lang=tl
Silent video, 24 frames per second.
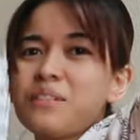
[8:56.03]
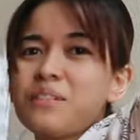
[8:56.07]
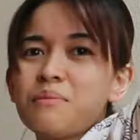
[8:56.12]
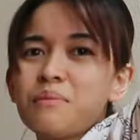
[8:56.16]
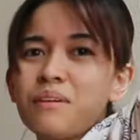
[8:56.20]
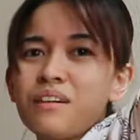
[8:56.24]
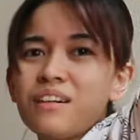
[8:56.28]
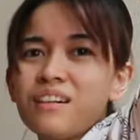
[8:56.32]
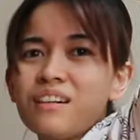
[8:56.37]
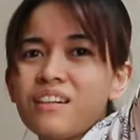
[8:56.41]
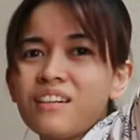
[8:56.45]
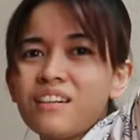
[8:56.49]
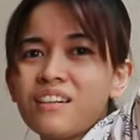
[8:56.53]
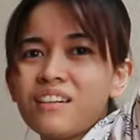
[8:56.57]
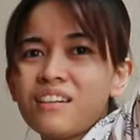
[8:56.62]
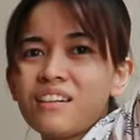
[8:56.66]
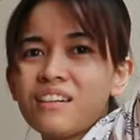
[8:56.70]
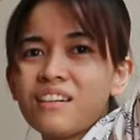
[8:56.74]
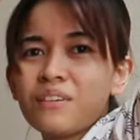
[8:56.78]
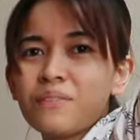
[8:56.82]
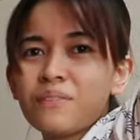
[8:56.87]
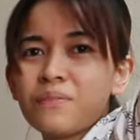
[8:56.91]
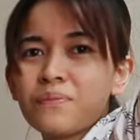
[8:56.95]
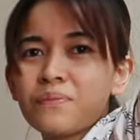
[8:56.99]
di ba?
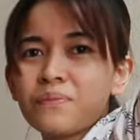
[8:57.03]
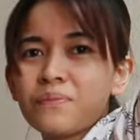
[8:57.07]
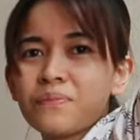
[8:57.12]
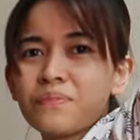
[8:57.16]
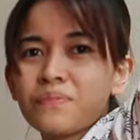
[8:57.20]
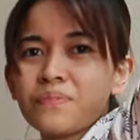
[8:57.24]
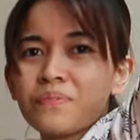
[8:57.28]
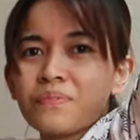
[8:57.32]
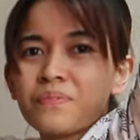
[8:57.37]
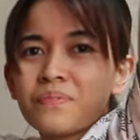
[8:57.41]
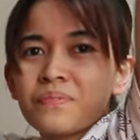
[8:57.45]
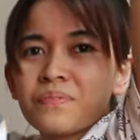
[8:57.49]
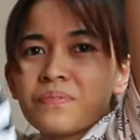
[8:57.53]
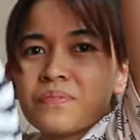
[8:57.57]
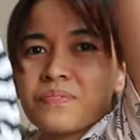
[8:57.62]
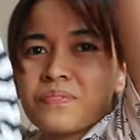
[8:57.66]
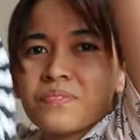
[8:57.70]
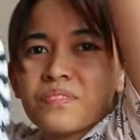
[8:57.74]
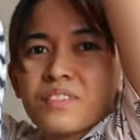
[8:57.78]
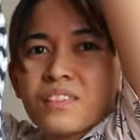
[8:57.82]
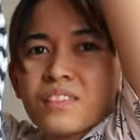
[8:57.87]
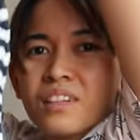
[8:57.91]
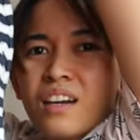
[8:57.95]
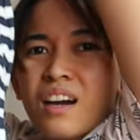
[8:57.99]
Mm.
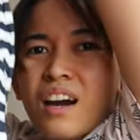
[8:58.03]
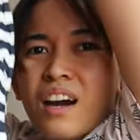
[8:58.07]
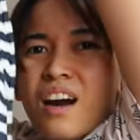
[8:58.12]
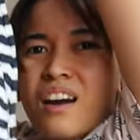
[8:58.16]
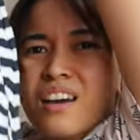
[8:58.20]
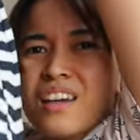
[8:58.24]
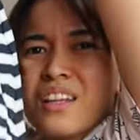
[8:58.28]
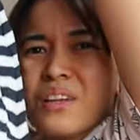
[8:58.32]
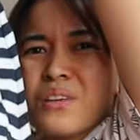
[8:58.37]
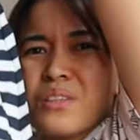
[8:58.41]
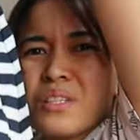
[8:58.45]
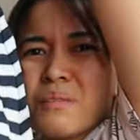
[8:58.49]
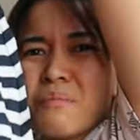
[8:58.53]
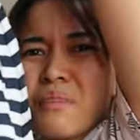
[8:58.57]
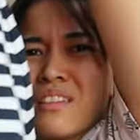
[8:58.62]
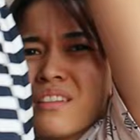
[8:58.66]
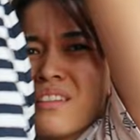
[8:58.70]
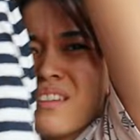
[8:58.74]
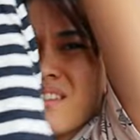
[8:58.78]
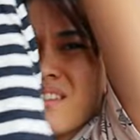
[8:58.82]
Ang hili ko sa mga